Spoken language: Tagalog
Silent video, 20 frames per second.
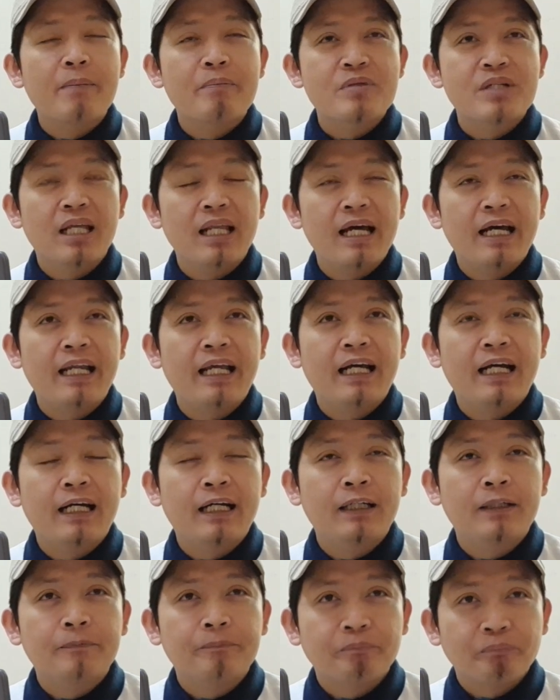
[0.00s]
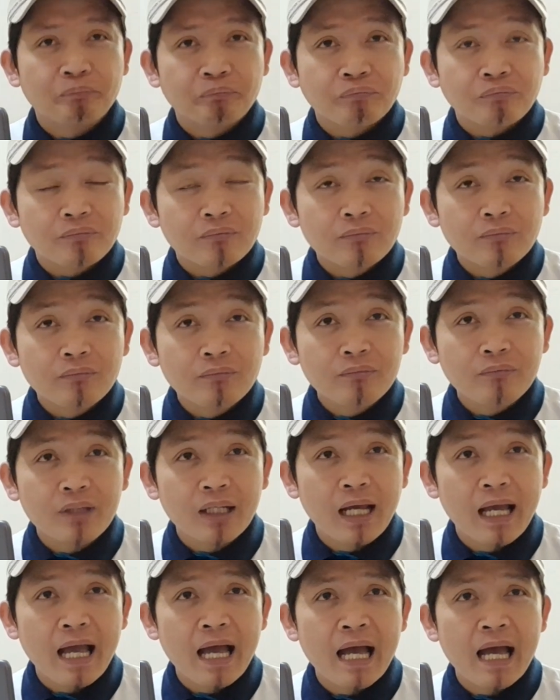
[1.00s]
sila ng
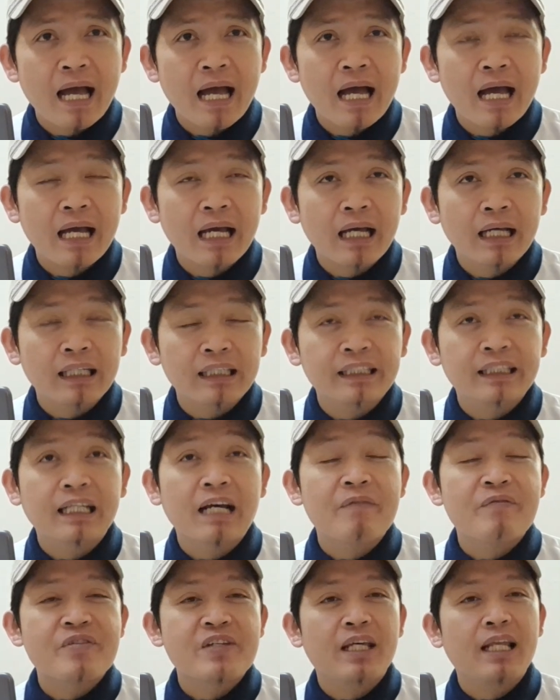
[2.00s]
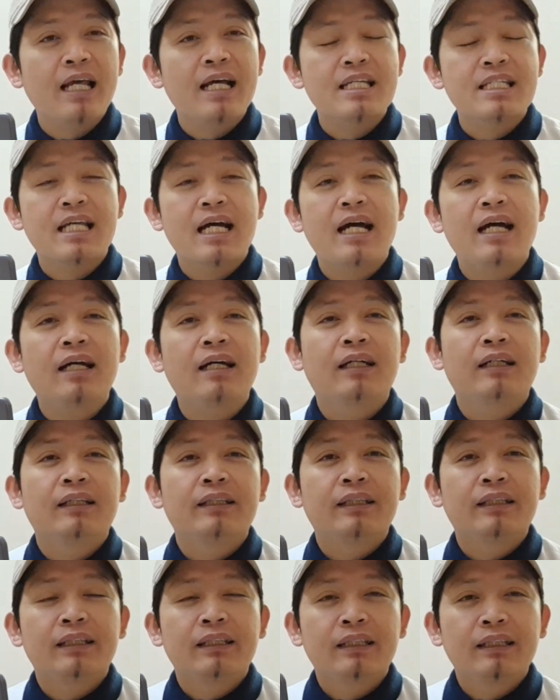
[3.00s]
uh, staff sila sa
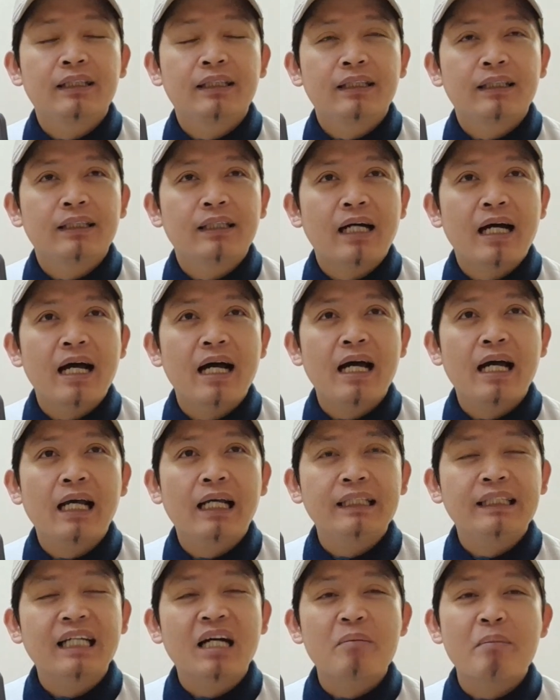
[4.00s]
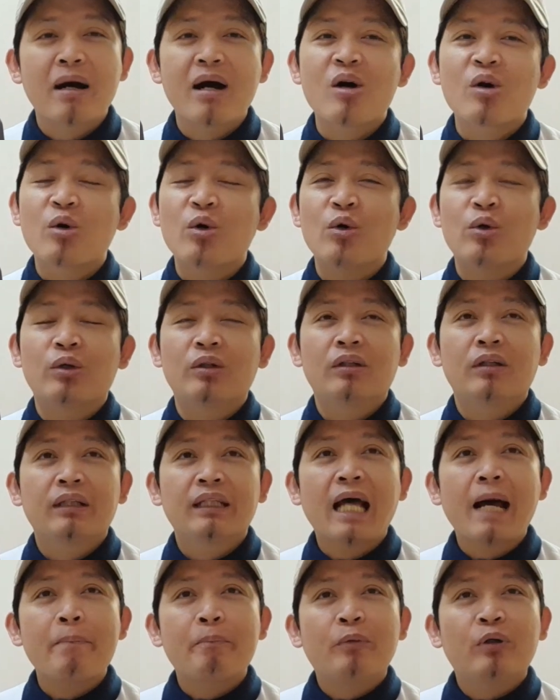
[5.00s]
uh, isang bangko.
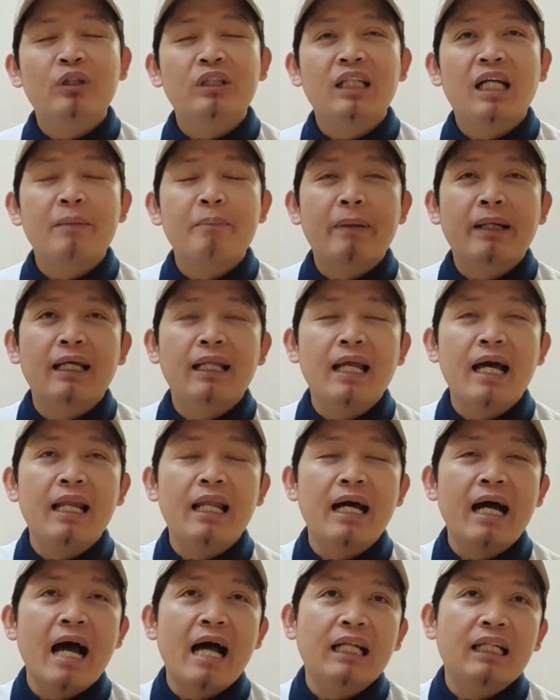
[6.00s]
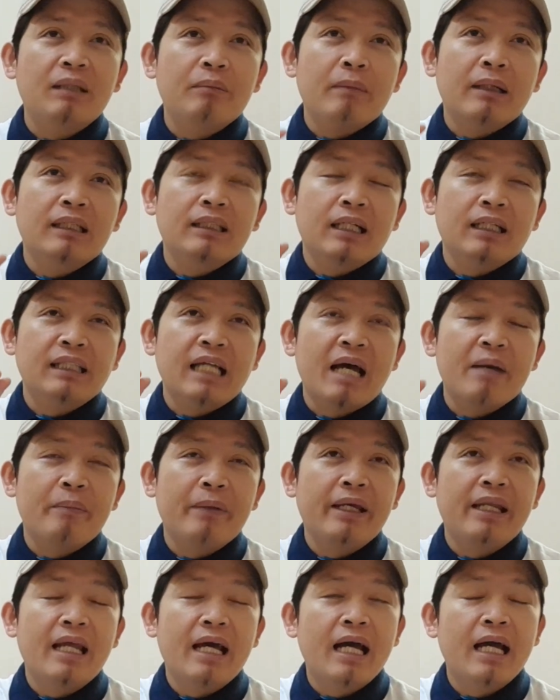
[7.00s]
Tapos nagpakilala at
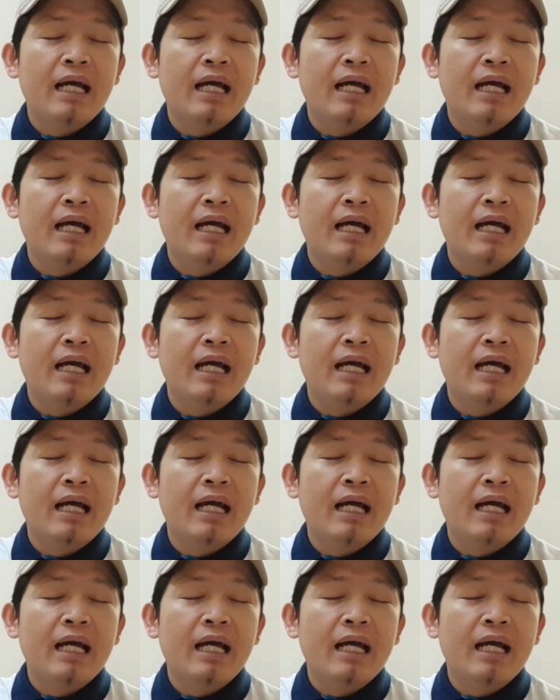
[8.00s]
magsasabi na